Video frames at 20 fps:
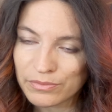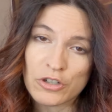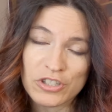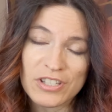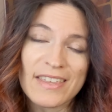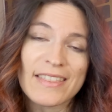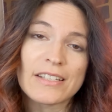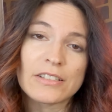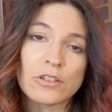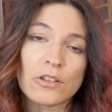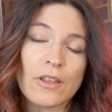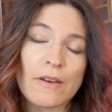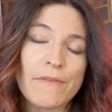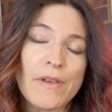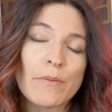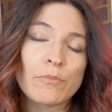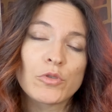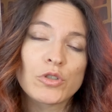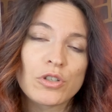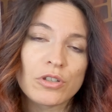Nos queda
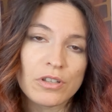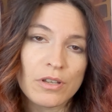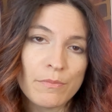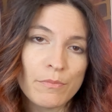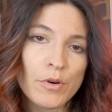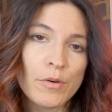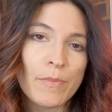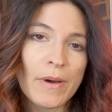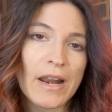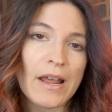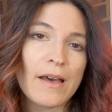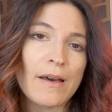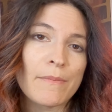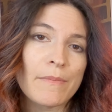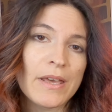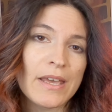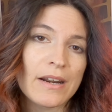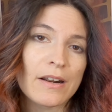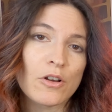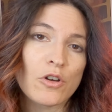todavía mucho tiempo para
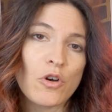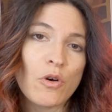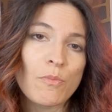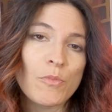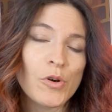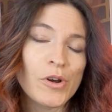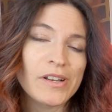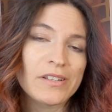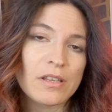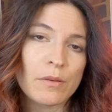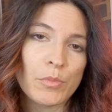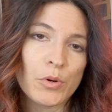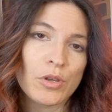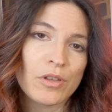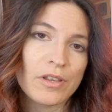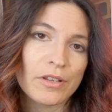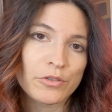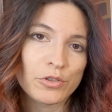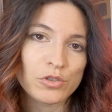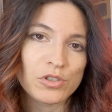ver cómo ese
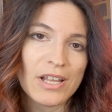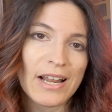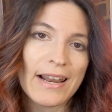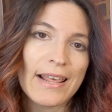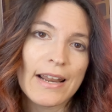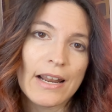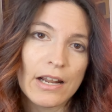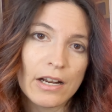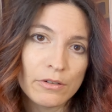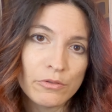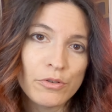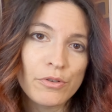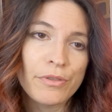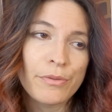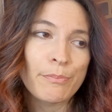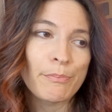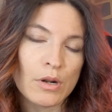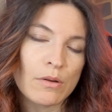proyecto sale a la luz,